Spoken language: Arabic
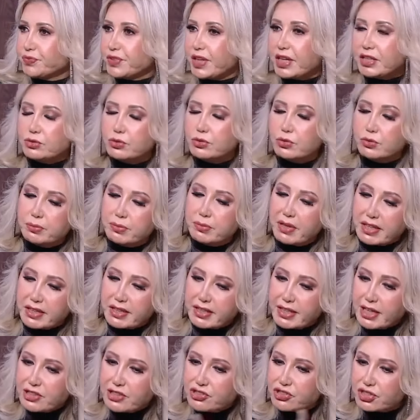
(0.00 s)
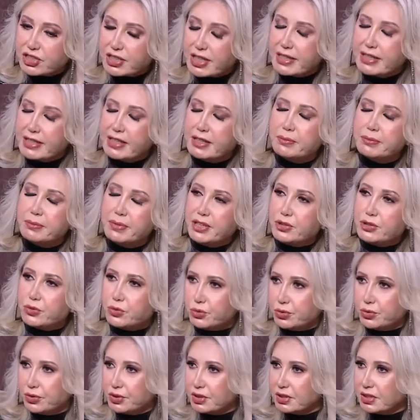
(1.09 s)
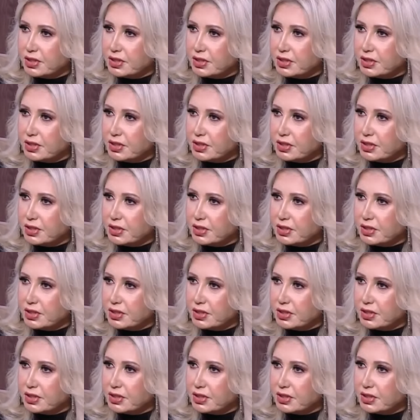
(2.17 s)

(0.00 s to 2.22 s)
تاخده ما يرجعش تاني لبيته